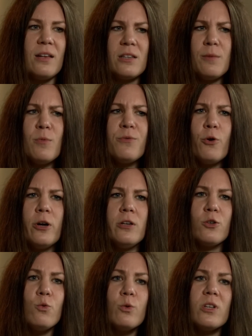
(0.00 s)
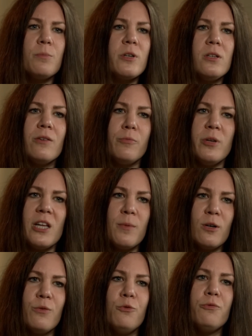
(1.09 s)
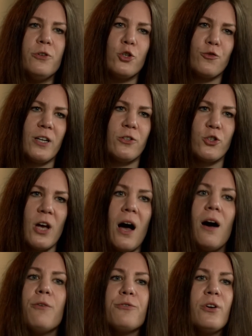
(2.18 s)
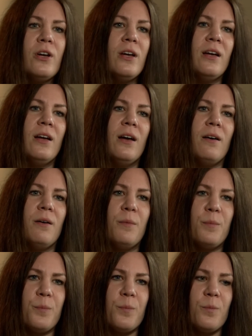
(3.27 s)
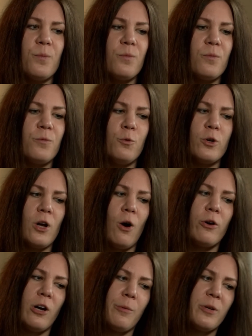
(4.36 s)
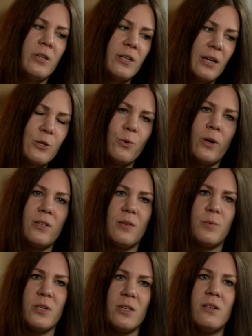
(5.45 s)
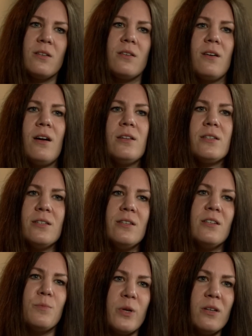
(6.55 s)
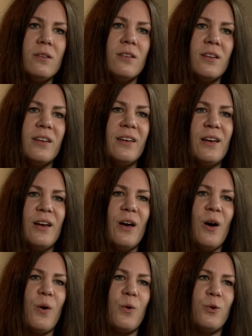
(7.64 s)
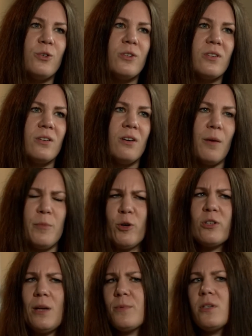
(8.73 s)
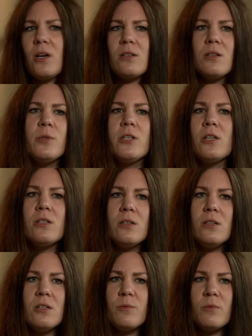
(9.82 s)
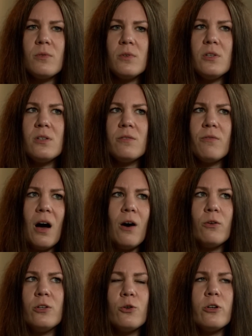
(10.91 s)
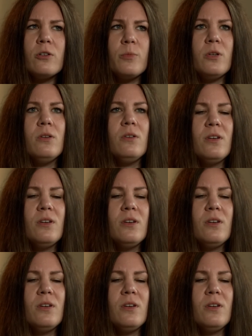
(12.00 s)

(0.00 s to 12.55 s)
Es ging mir vorher nicht gut. Ich habe mich in der Familie immer gefühlt wie ein schwarzes Schaf. Ähm, wurde auch, glaube ich, nicht ganz so akzeptiert als die, die ich bin. Und äh, habe mich auch selbst nicht akzeptiert als die, die ich, die ich war und die ich heute bin.